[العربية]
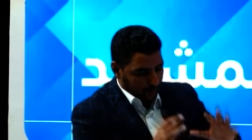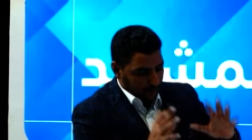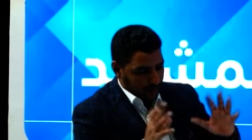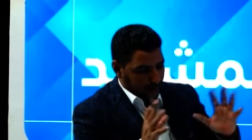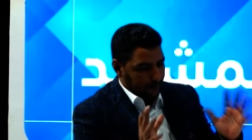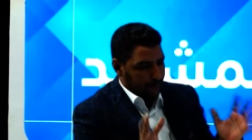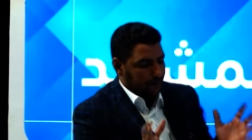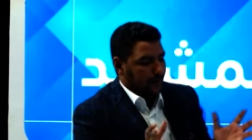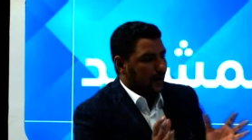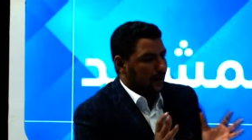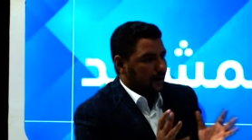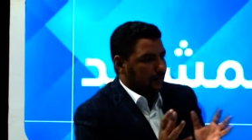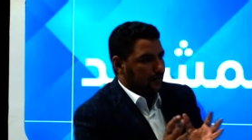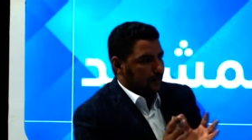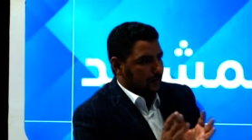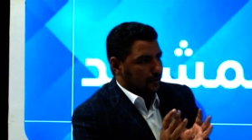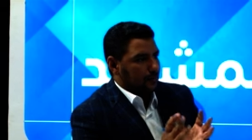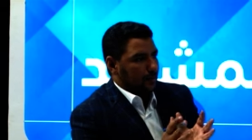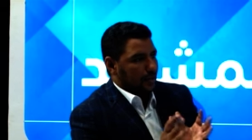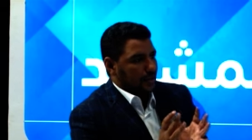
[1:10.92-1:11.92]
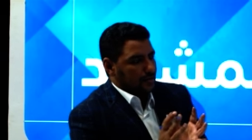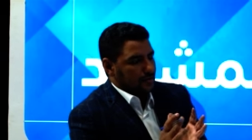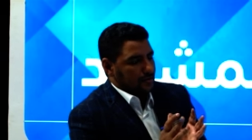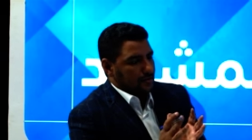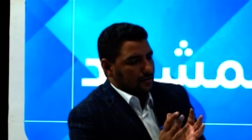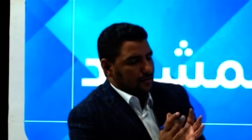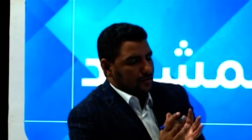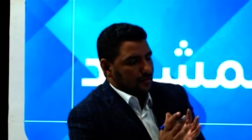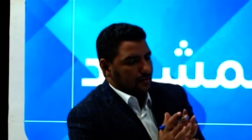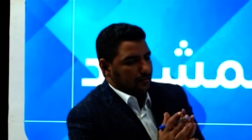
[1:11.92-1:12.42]
آه، عامة عن أبرز
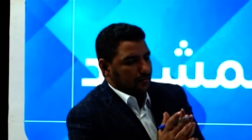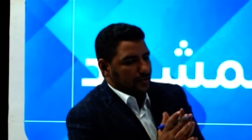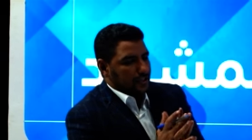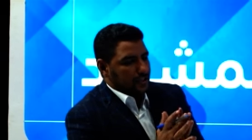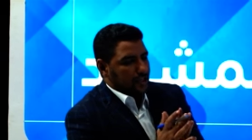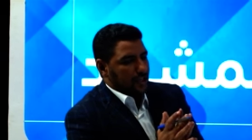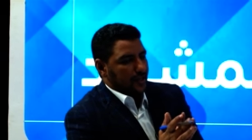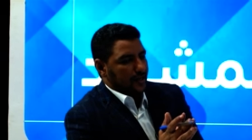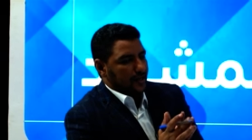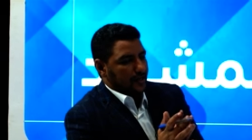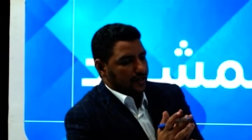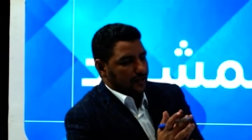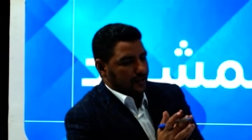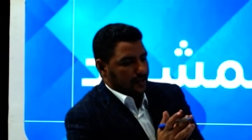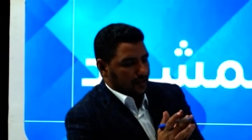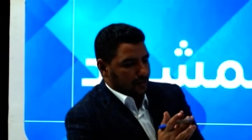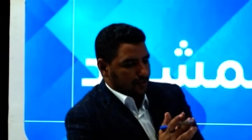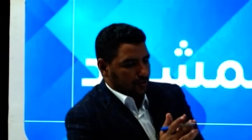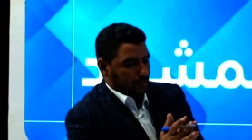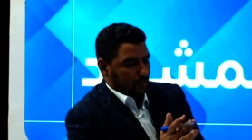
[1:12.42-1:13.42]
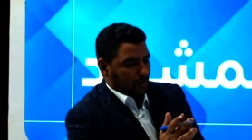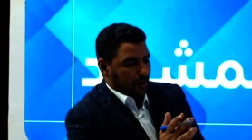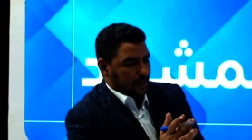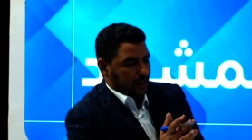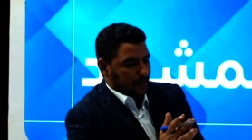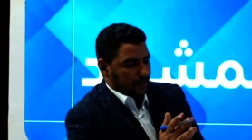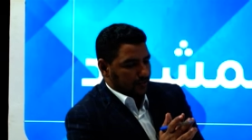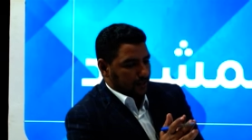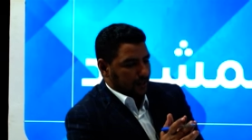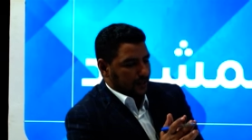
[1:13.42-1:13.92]
المشاكل التي
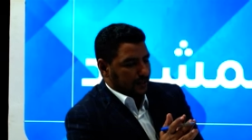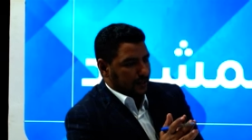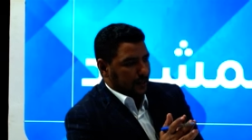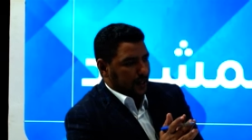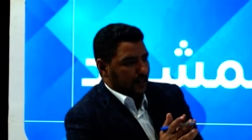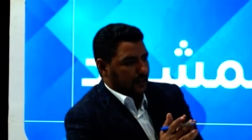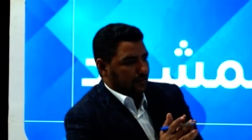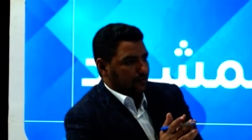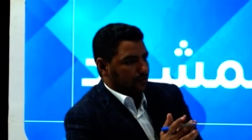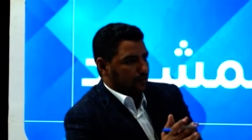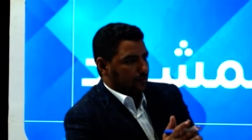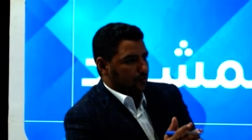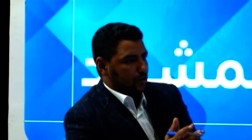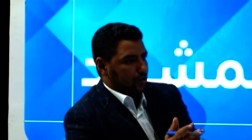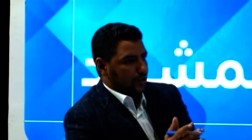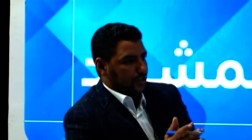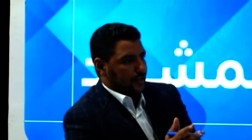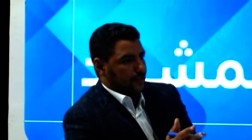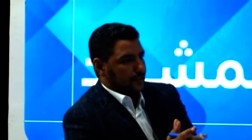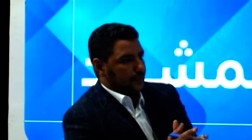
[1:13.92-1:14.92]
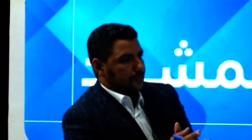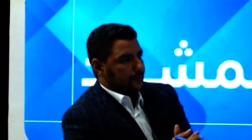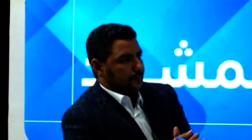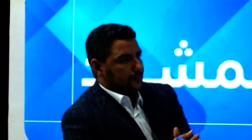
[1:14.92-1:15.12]
يعاني منها التعليم في موريتانيا